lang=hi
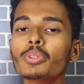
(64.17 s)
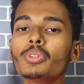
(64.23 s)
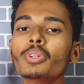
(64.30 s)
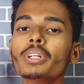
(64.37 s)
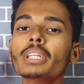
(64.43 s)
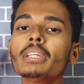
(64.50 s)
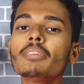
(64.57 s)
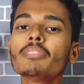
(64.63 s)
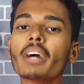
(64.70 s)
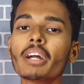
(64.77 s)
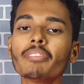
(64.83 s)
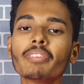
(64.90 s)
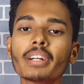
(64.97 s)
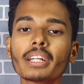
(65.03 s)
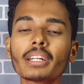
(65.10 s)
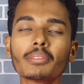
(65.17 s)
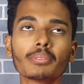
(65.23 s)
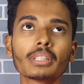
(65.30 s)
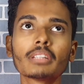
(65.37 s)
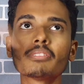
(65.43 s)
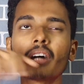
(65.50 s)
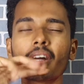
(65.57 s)
दोनों ही वाईफाई
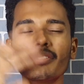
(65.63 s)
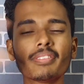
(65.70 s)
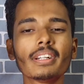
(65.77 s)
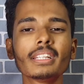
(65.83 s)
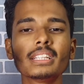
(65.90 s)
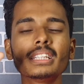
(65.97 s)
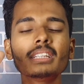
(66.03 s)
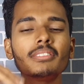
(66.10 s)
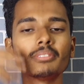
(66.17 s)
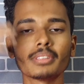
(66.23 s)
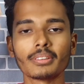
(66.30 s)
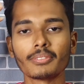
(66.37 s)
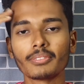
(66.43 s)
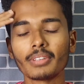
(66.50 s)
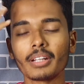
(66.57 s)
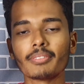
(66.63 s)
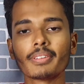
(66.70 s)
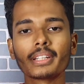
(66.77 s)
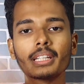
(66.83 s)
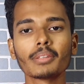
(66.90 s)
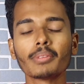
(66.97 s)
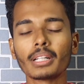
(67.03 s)
मतलब वाईफाई नहीं मैं वाईफाई
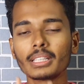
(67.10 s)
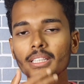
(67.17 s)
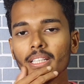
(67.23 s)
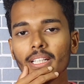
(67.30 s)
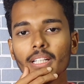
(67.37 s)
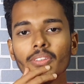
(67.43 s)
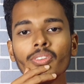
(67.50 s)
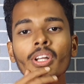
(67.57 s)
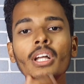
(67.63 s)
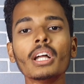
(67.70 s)
की बात कर रहा हूँ